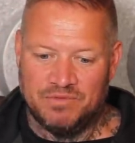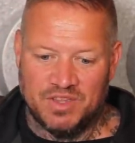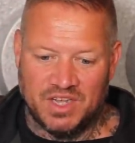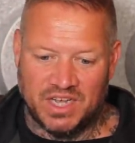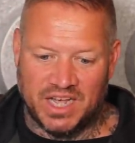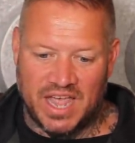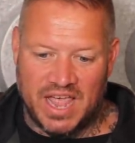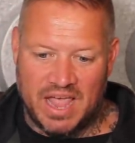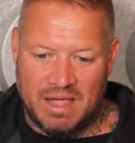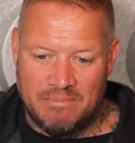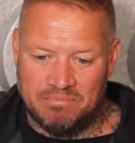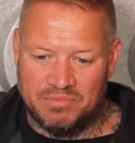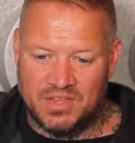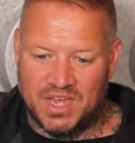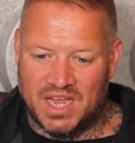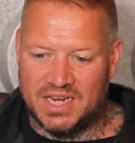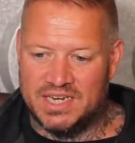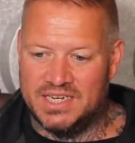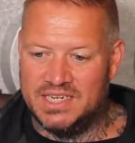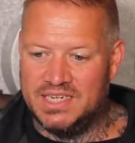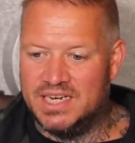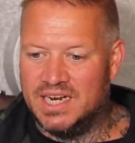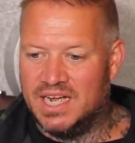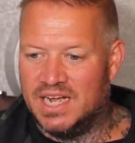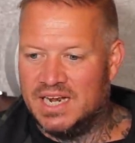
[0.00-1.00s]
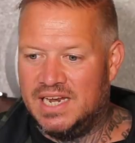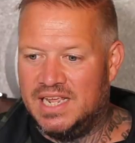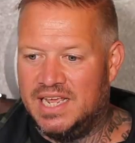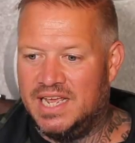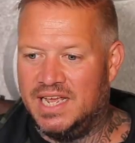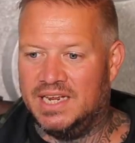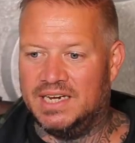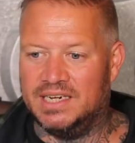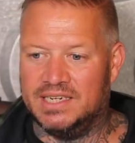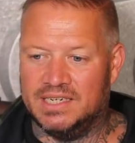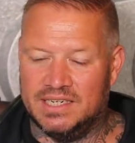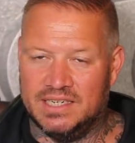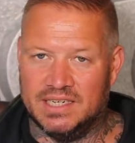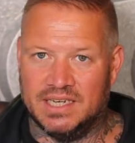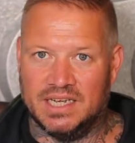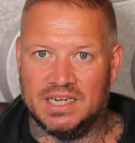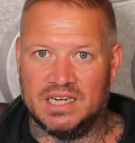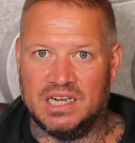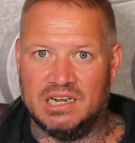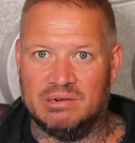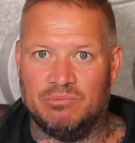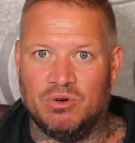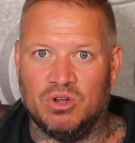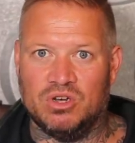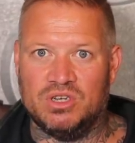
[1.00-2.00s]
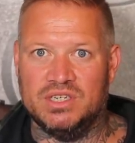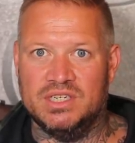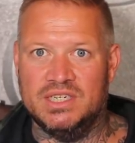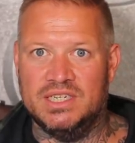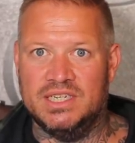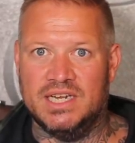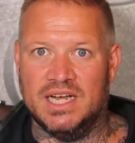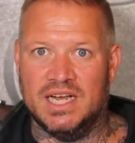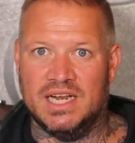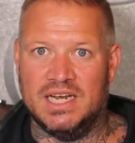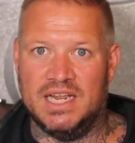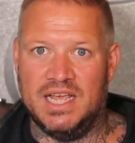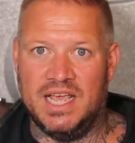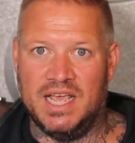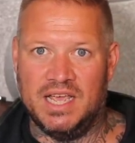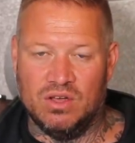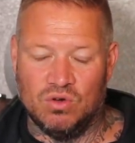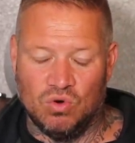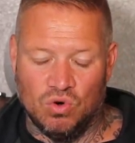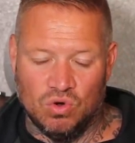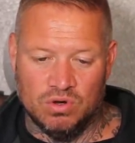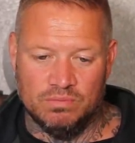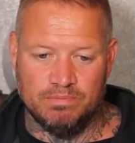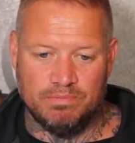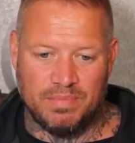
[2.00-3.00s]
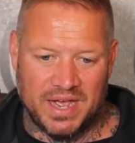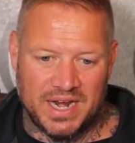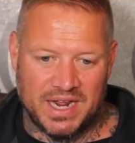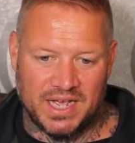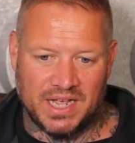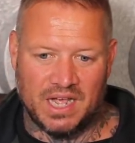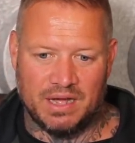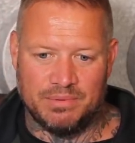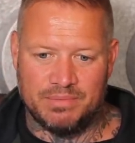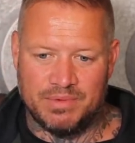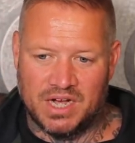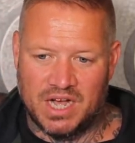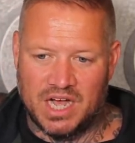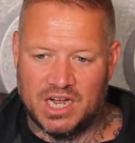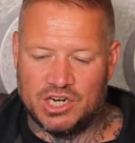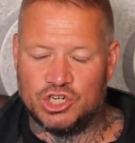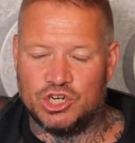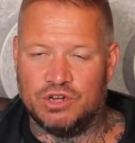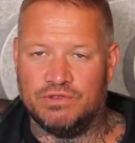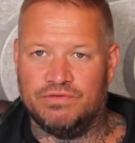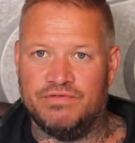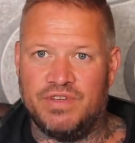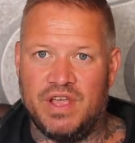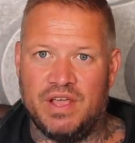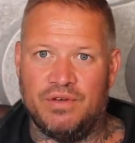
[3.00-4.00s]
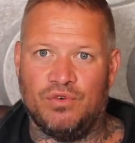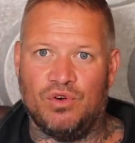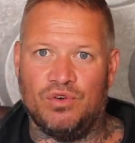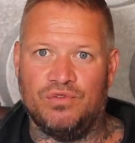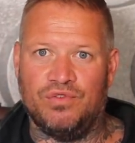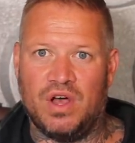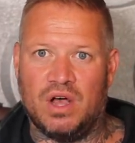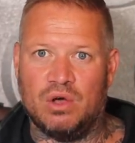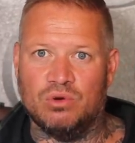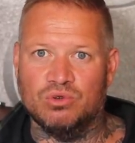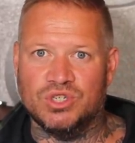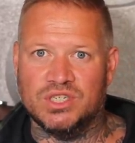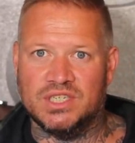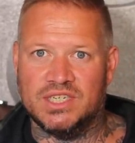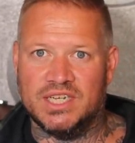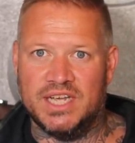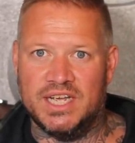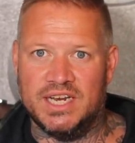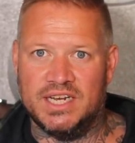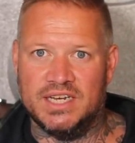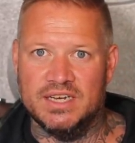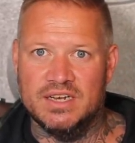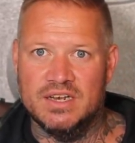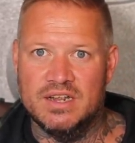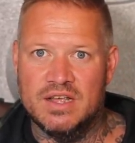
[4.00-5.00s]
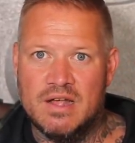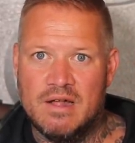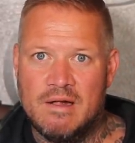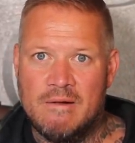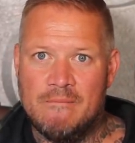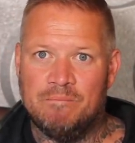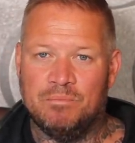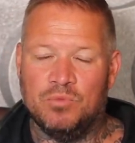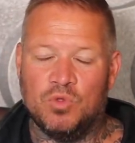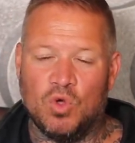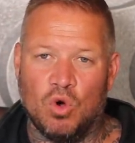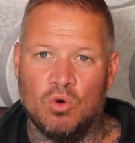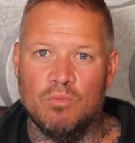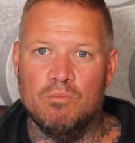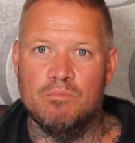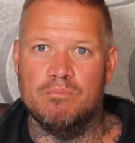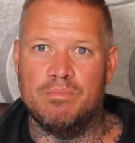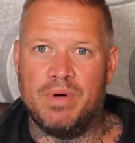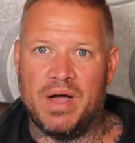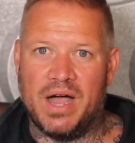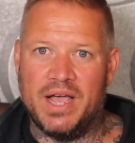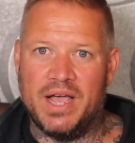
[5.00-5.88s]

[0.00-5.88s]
ihre Ämter niederlegen, ihre Klamotten niederlegen und bei der Kameradschaft Werwolf austreten, um